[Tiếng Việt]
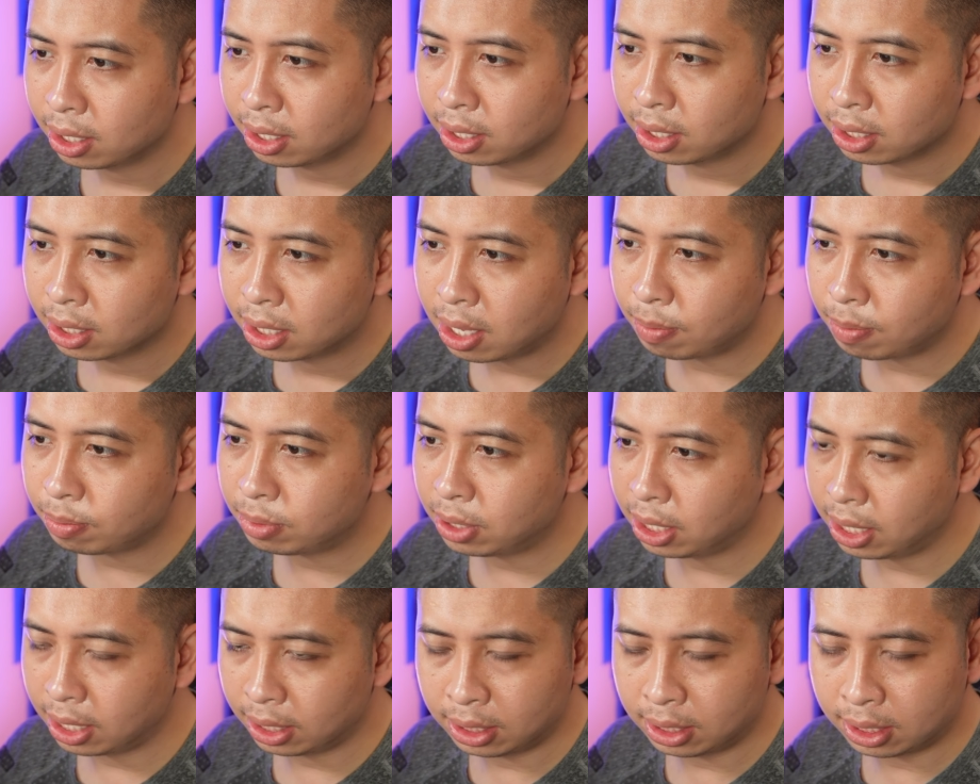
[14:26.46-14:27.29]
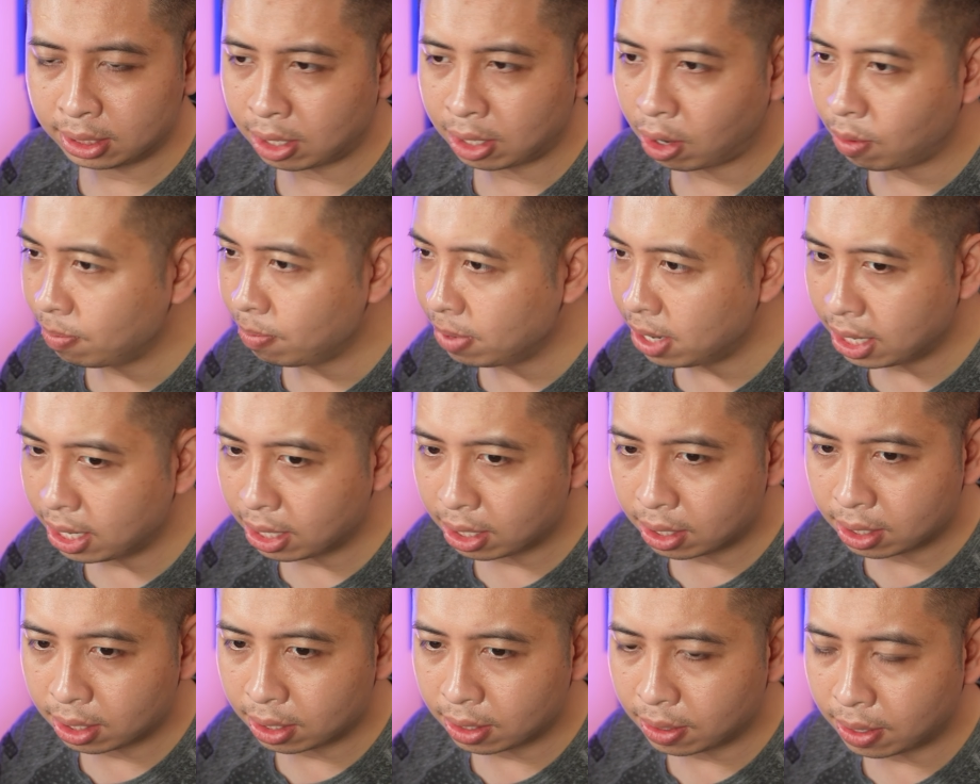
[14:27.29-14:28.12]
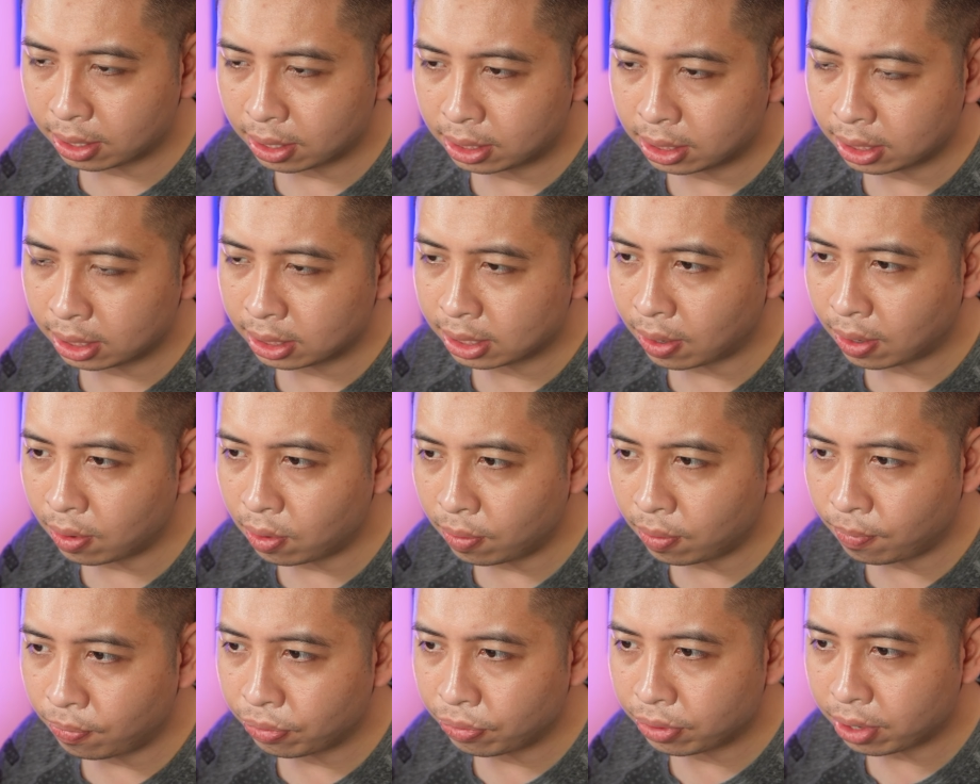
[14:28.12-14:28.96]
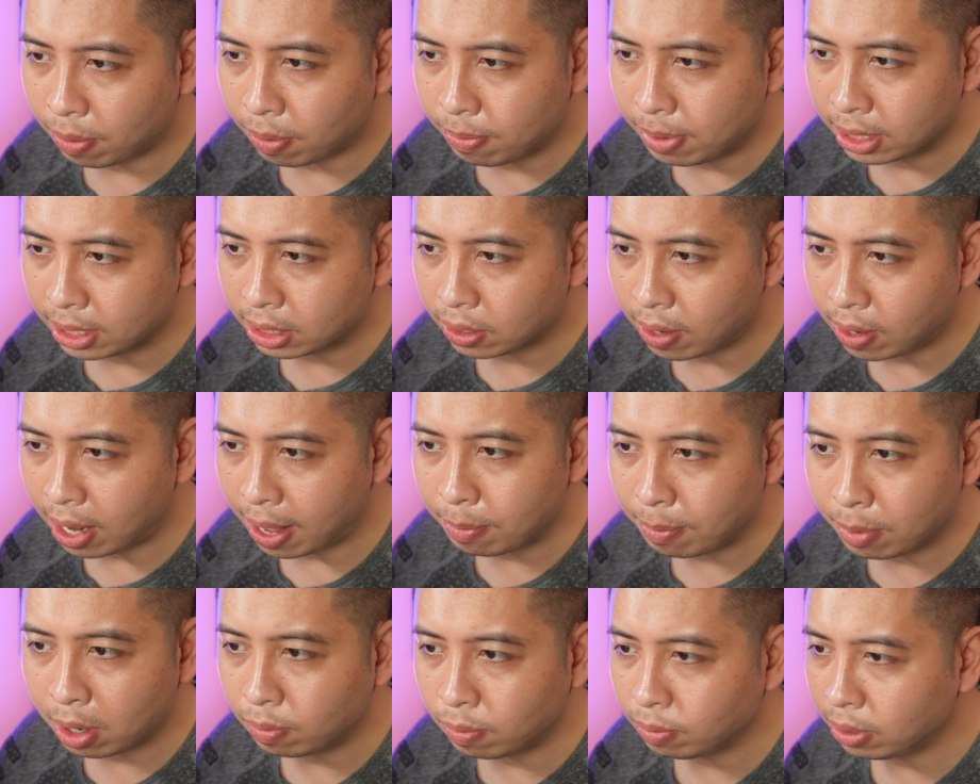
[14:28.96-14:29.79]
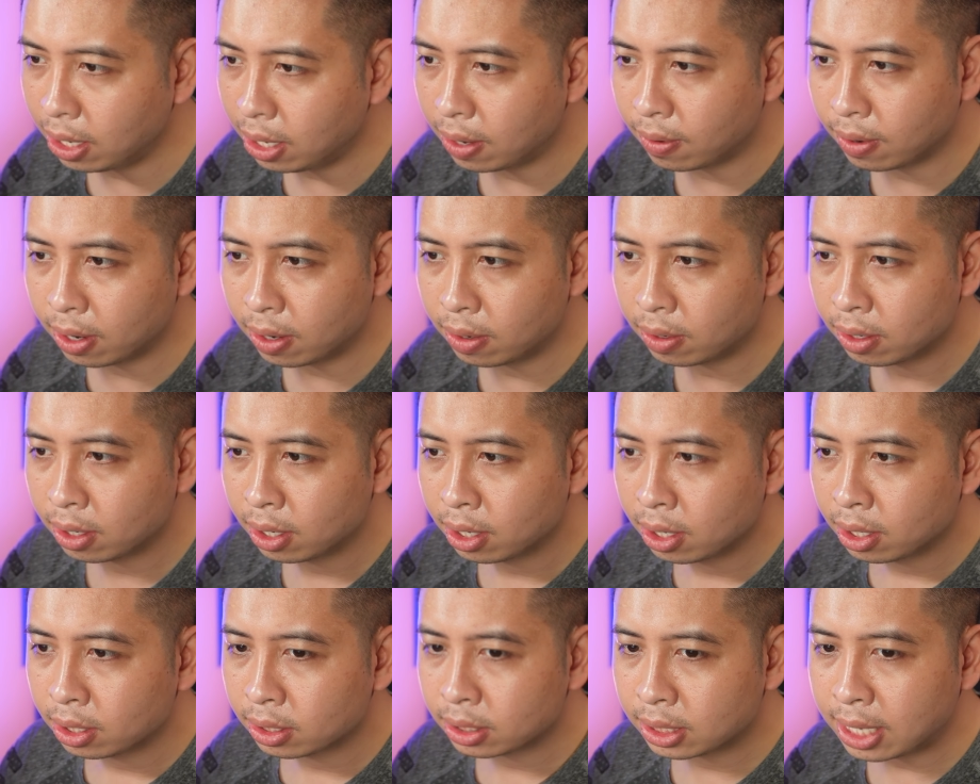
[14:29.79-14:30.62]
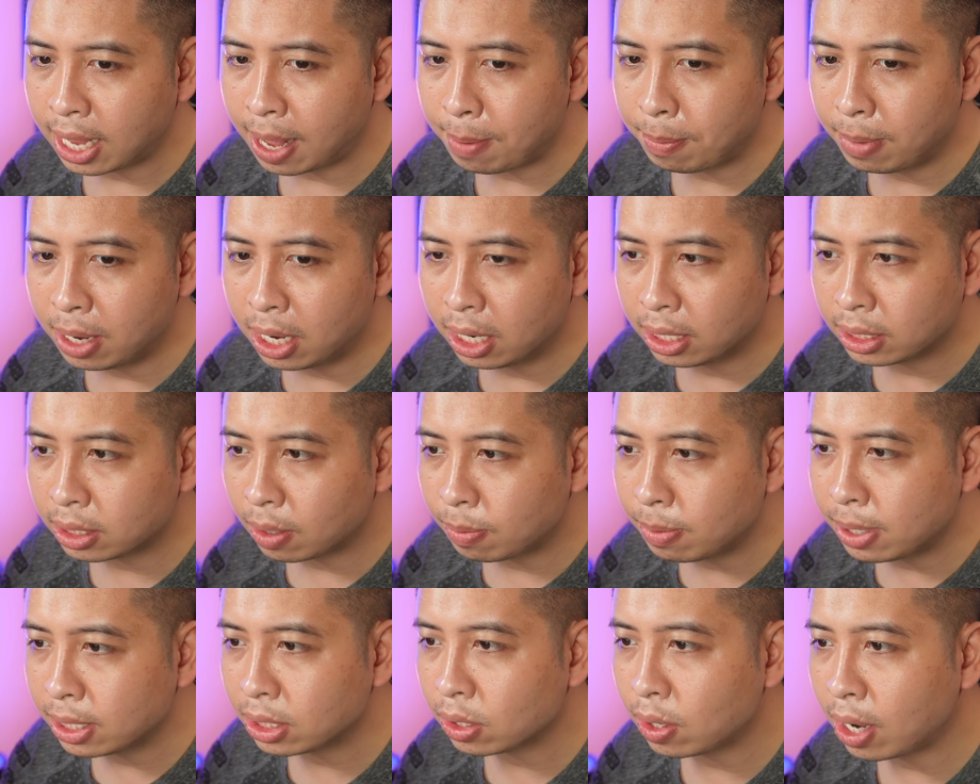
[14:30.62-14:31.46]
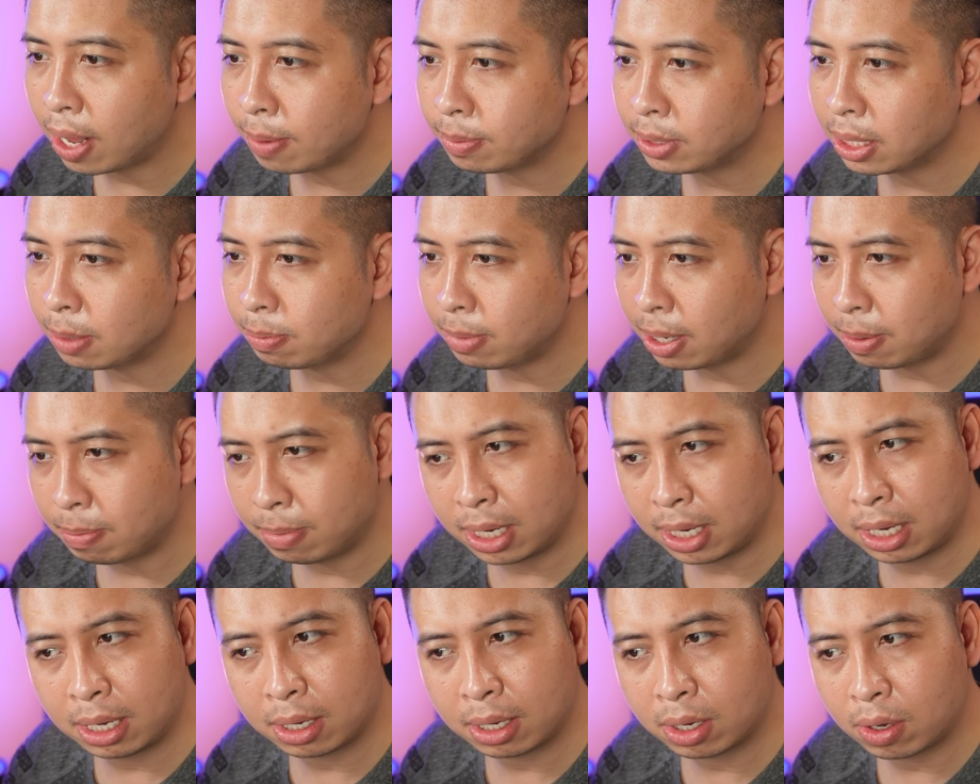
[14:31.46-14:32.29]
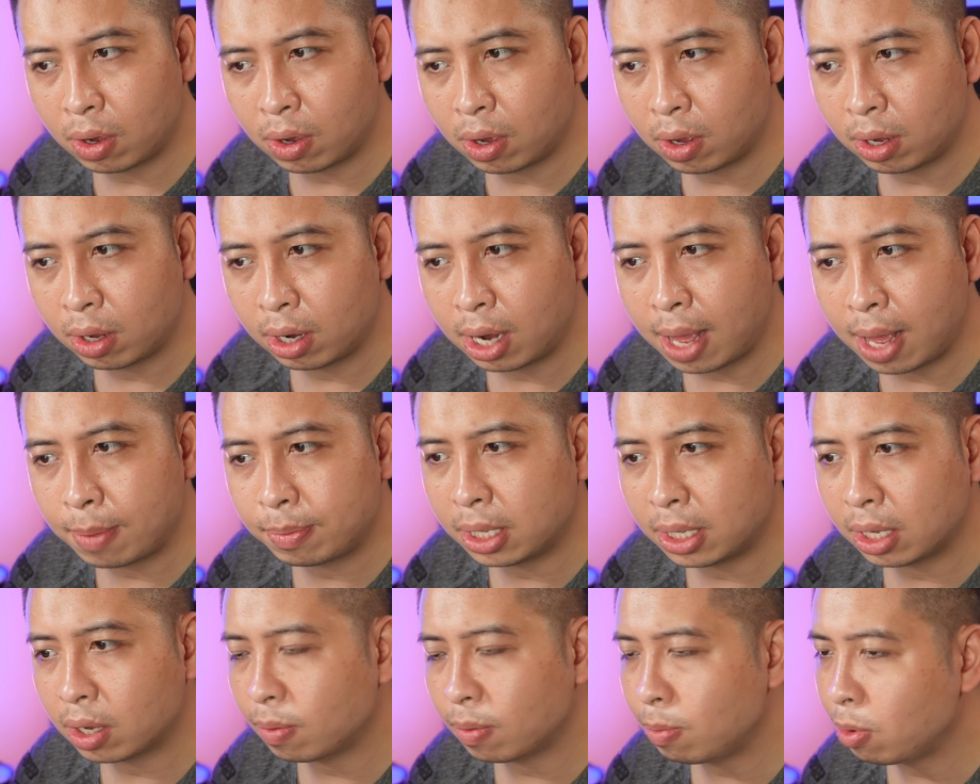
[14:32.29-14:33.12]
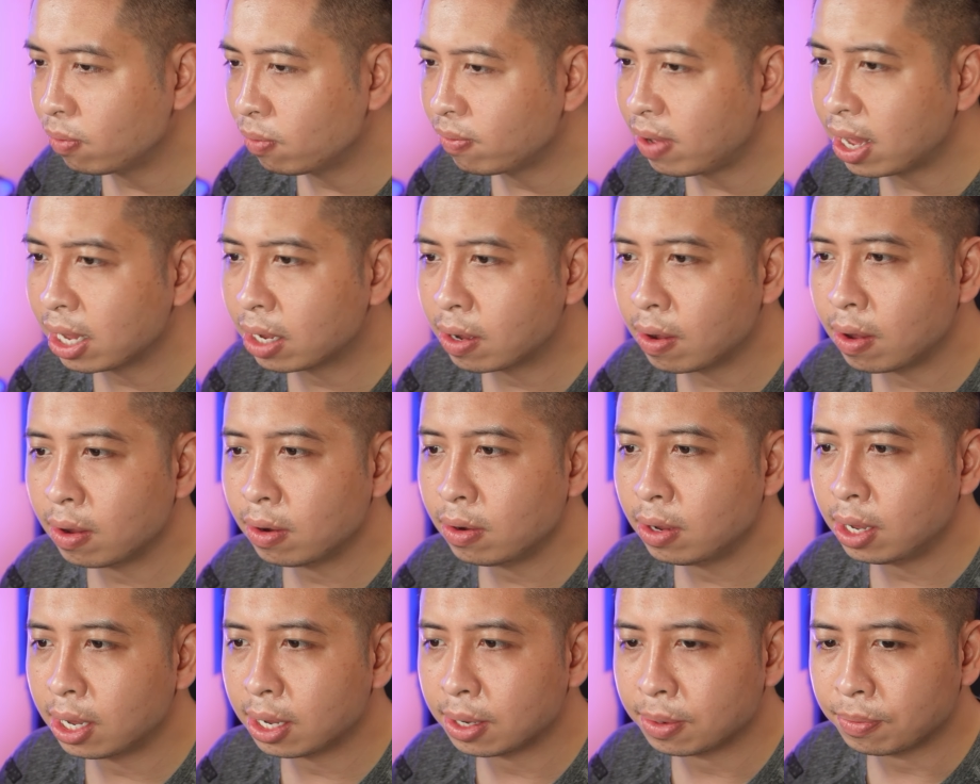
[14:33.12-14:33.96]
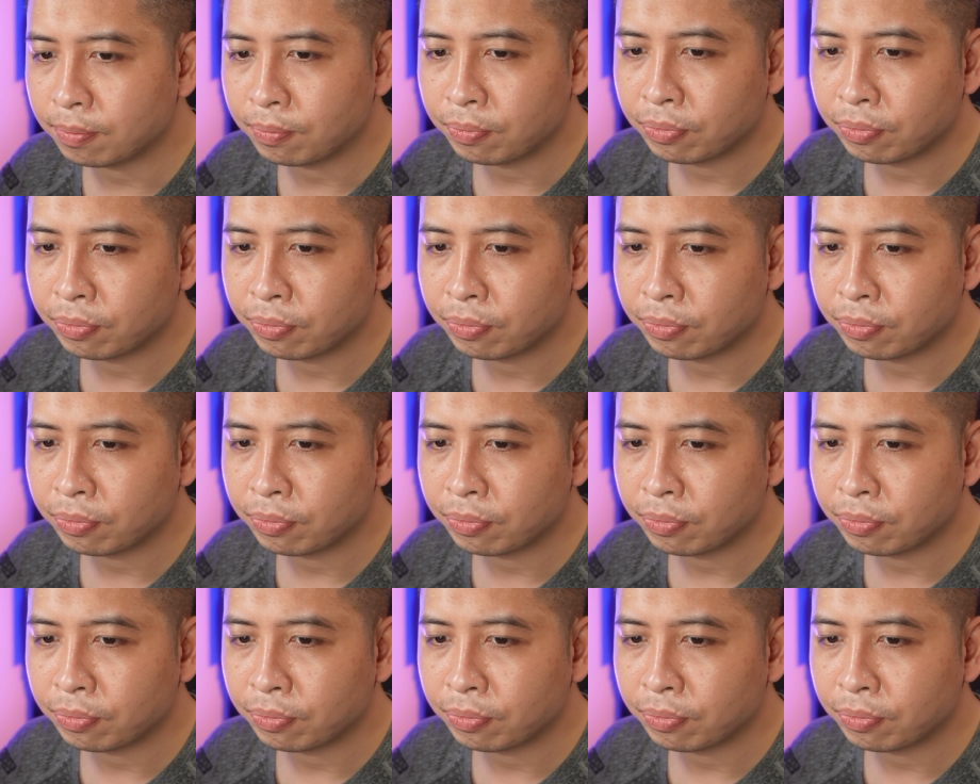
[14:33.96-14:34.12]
thậm chí là chơi 60 à, chơi 6 60 65 không nhiều đâu ra mới 60 65 trên 10m có làm gì có một vài con thôi à